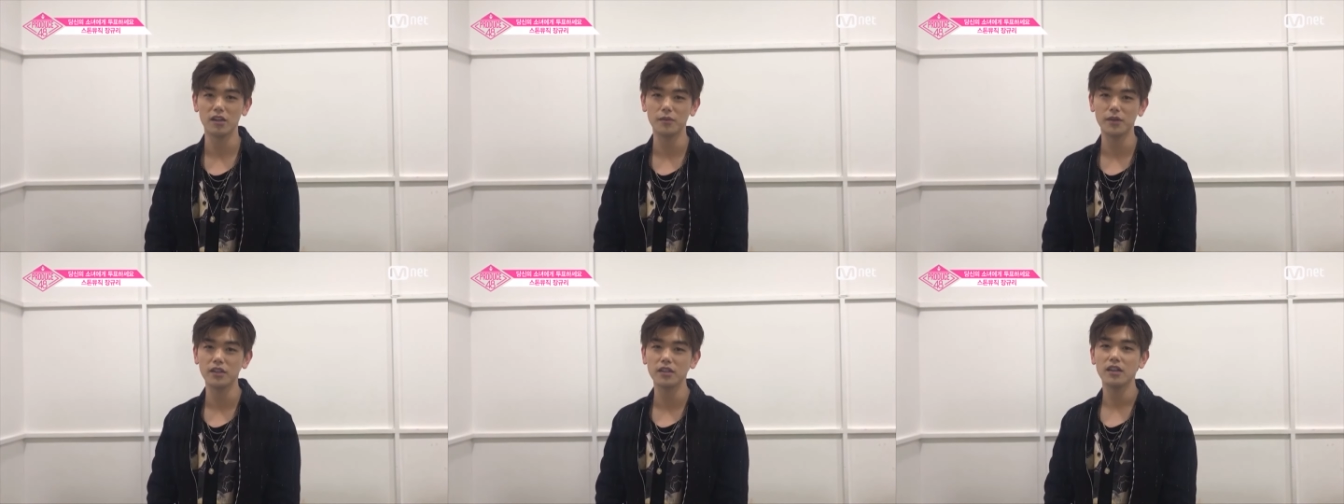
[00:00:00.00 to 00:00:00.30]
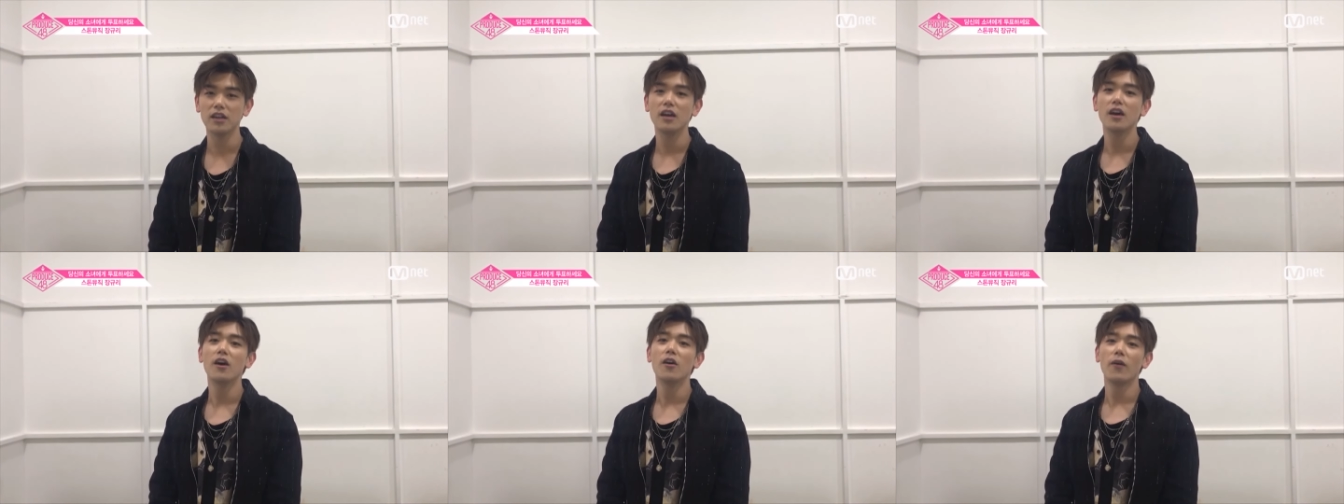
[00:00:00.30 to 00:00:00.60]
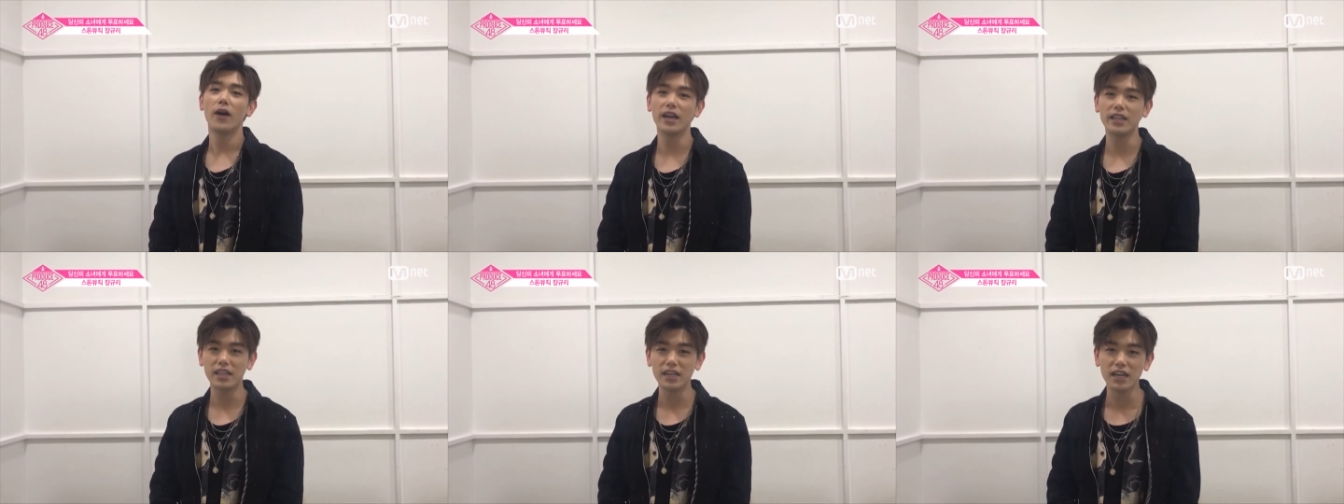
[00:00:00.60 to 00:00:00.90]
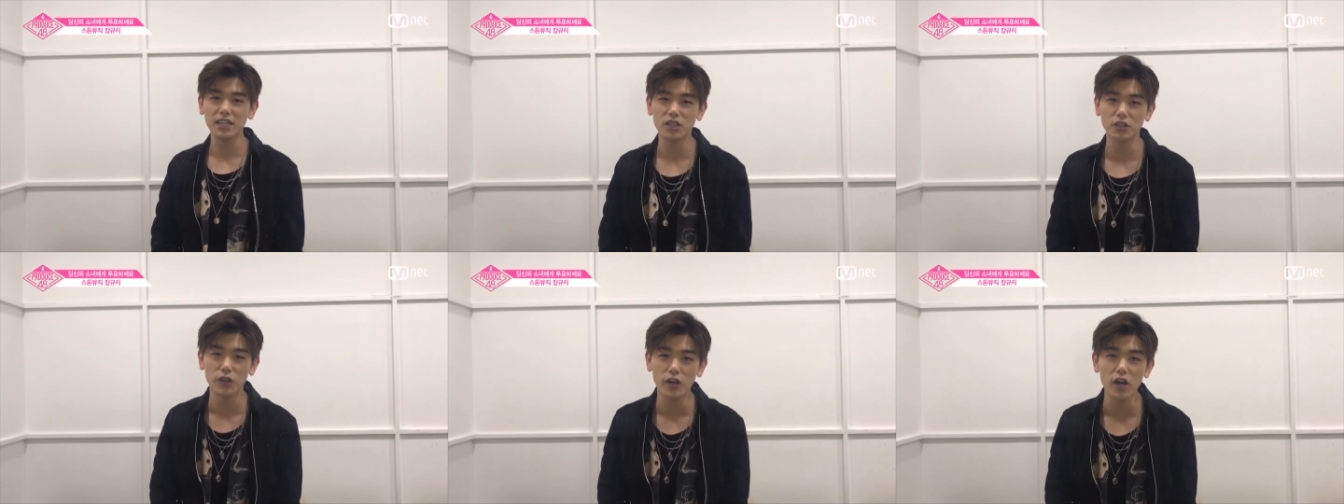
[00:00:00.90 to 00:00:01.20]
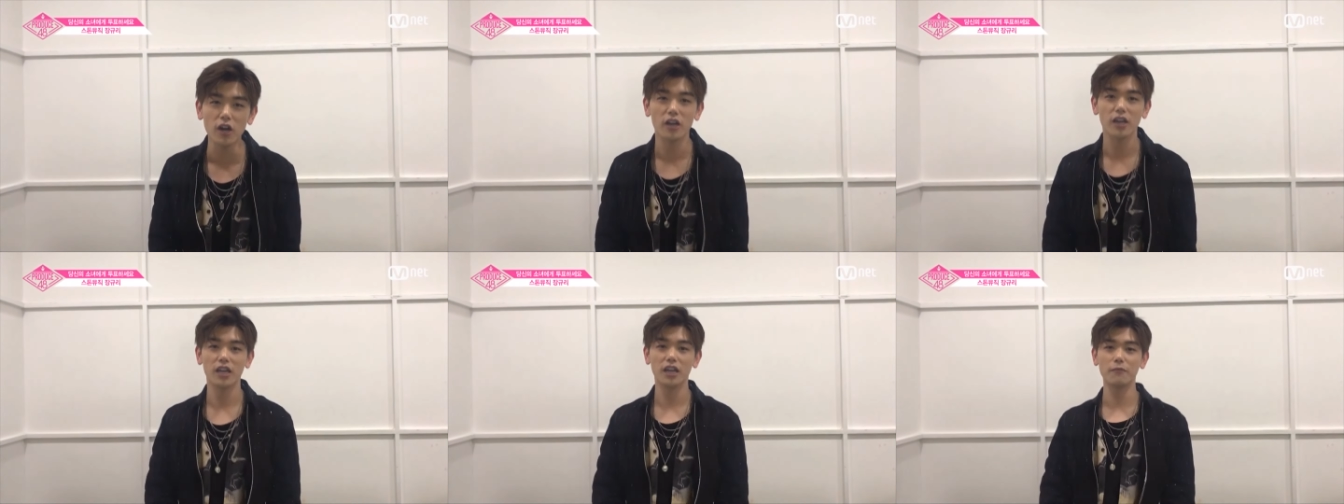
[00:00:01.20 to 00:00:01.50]
여러분 화이팅
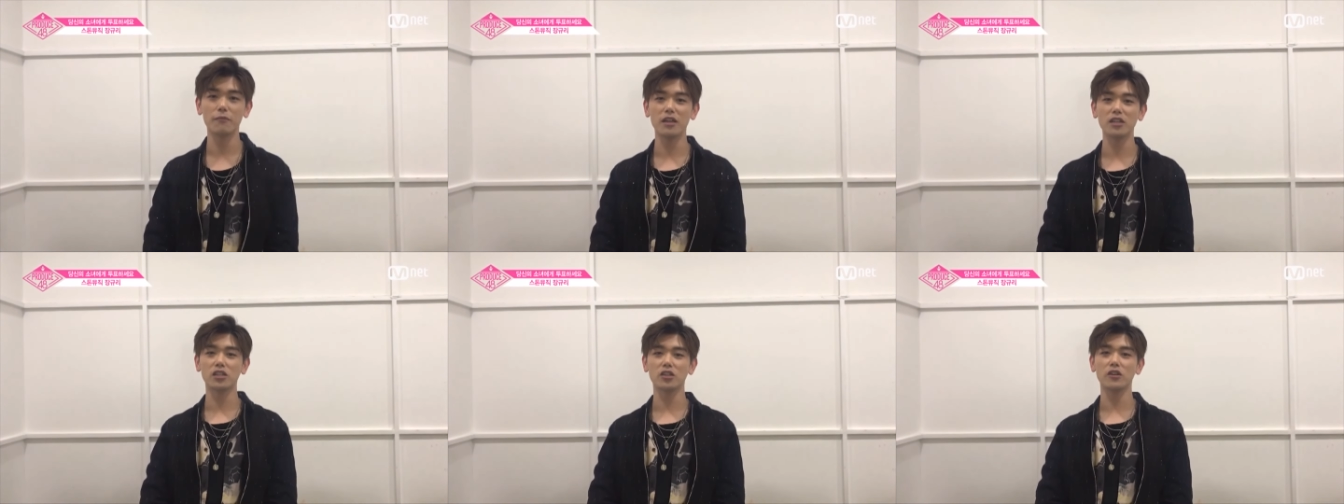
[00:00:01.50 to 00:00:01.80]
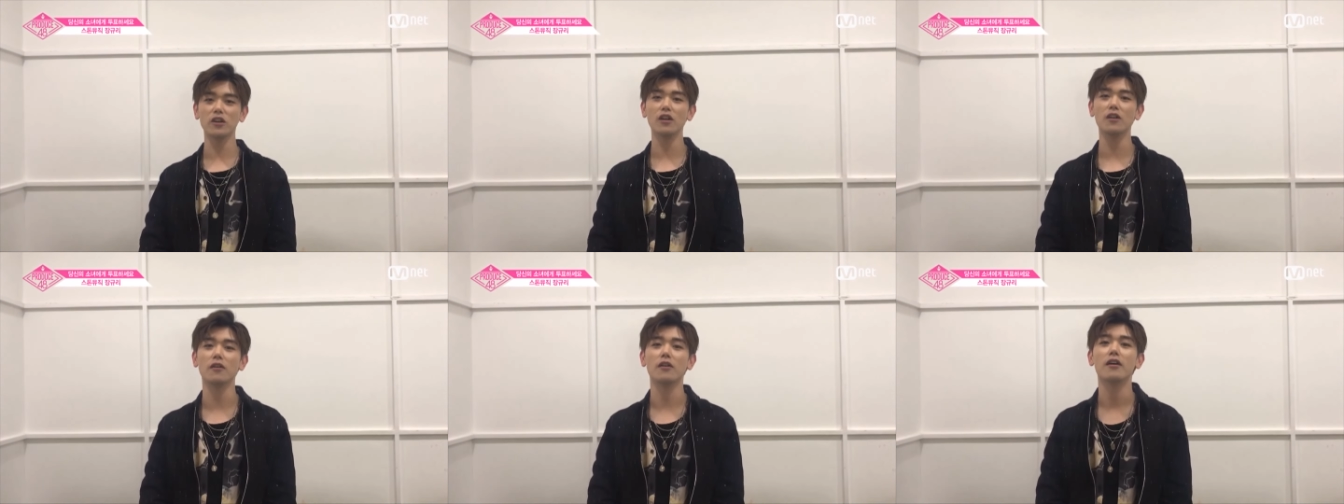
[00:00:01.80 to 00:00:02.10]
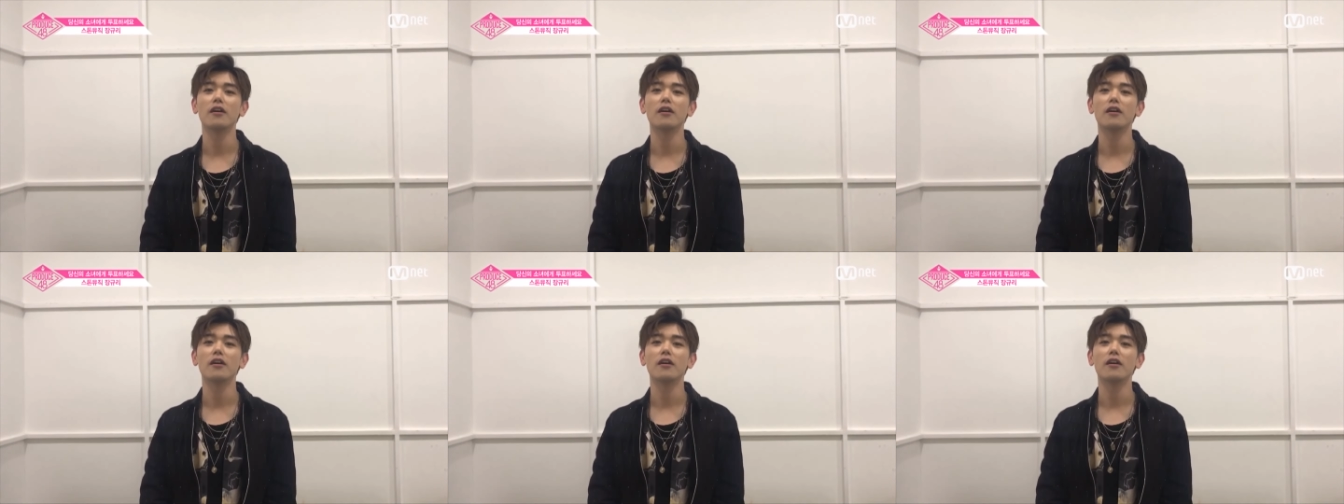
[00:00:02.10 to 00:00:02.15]
하시고힘내시고